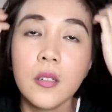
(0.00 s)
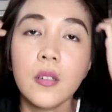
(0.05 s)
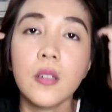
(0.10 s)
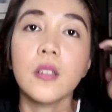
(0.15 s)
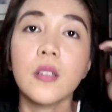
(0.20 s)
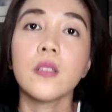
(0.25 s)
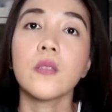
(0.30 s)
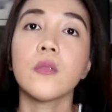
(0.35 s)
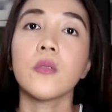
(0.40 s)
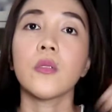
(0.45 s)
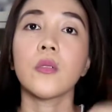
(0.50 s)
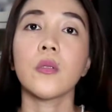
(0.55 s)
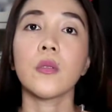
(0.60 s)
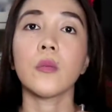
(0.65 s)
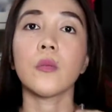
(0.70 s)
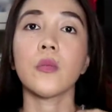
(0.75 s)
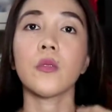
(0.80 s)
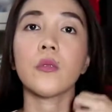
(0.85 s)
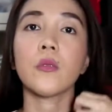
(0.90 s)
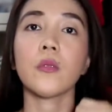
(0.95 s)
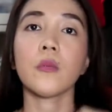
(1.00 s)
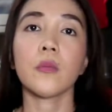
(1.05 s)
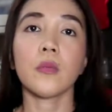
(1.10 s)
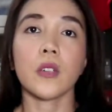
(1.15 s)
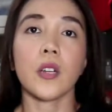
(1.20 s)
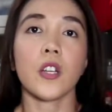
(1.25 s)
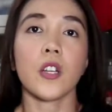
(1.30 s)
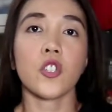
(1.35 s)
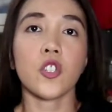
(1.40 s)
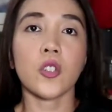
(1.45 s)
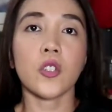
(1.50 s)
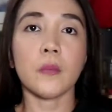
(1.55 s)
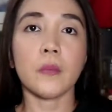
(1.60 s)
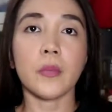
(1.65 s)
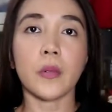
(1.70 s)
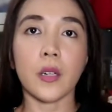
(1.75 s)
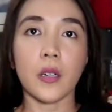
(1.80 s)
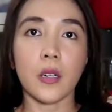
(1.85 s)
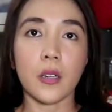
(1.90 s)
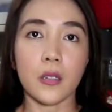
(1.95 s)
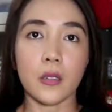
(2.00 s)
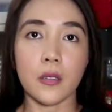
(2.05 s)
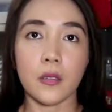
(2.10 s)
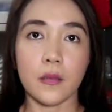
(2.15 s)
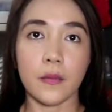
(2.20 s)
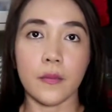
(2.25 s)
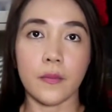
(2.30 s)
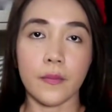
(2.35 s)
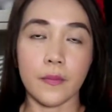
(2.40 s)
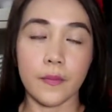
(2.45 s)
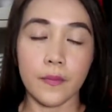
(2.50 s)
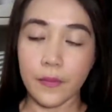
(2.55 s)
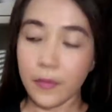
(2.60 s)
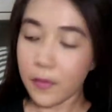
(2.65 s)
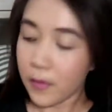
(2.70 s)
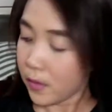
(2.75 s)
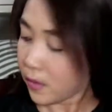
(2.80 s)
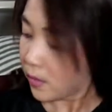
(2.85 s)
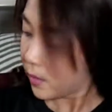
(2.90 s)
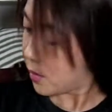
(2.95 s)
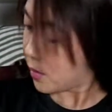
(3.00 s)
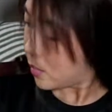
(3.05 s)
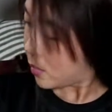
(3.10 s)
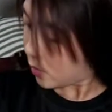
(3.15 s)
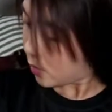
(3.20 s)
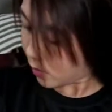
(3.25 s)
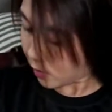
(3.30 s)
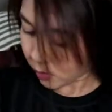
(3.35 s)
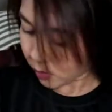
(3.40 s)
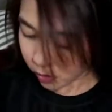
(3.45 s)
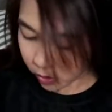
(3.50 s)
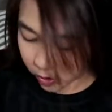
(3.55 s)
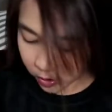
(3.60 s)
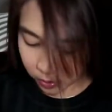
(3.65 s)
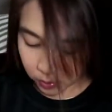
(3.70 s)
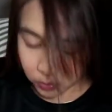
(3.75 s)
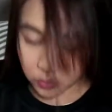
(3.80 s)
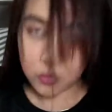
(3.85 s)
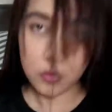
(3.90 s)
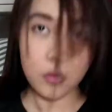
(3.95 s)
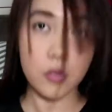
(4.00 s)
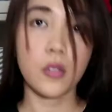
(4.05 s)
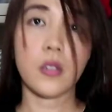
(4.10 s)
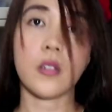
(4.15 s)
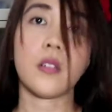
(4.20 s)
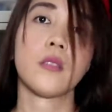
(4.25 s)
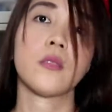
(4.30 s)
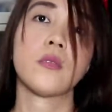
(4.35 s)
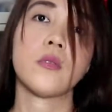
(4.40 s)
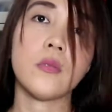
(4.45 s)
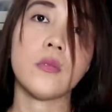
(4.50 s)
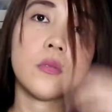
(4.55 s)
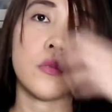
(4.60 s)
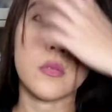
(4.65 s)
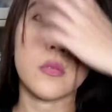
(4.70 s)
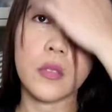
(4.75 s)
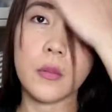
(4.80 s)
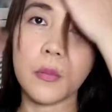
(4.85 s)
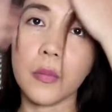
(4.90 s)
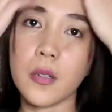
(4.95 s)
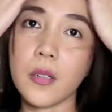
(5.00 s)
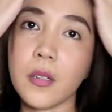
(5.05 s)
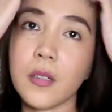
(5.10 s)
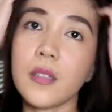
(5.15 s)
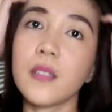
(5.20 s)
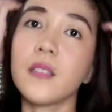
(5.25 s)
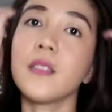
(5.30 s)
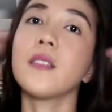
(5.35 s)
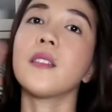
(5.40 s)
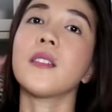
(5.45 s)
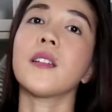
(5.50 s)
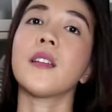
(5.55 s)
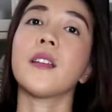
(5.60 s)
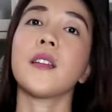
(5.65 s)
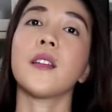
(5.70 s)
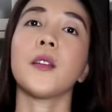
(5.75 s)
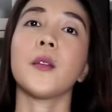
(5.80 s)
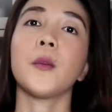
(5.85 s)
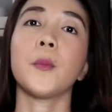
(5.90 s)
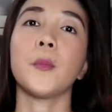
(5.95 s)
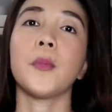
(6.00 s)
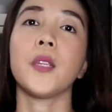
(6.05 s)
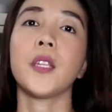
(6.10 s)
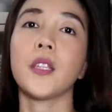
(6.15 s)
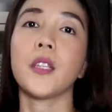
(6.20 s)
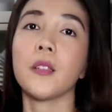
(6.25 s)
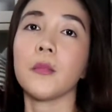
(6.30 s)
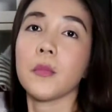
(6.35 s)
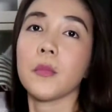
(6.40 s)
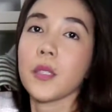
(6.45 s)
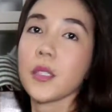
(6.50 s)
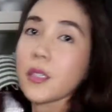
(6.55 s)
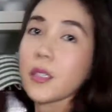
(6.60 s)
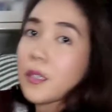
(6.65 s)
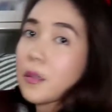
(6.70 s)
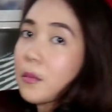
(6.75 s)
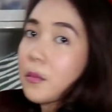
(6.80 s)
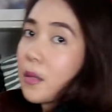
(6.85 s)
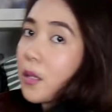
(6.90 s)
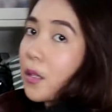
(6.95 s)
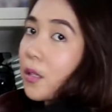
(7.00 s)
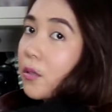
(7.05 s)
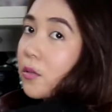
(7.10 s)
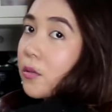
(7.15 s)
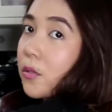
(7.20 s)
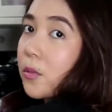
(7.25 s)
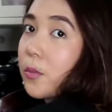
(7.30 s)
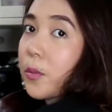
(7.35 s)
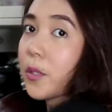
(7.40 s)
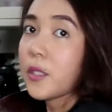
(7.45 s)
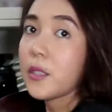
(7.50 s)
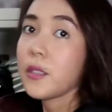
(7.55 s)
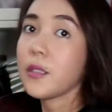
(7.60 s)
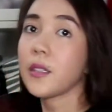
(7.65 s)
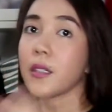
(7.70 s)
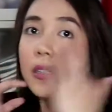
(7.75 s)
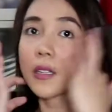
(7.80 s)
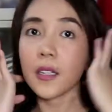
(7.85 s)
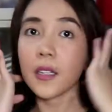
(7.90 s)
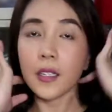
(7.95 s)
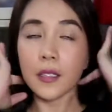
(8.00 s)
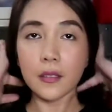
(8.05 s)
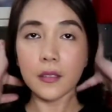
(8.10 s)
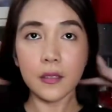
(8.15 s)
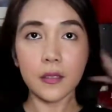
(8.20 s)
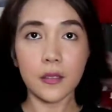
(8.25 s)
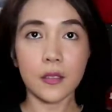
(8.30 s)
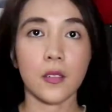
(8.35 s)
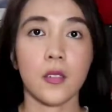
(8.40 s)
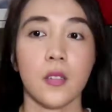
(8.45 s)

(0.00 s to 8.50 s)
No. Kasya ba? Saktong-sakto, diba? Making Mickey Mouse. Pwede na rin.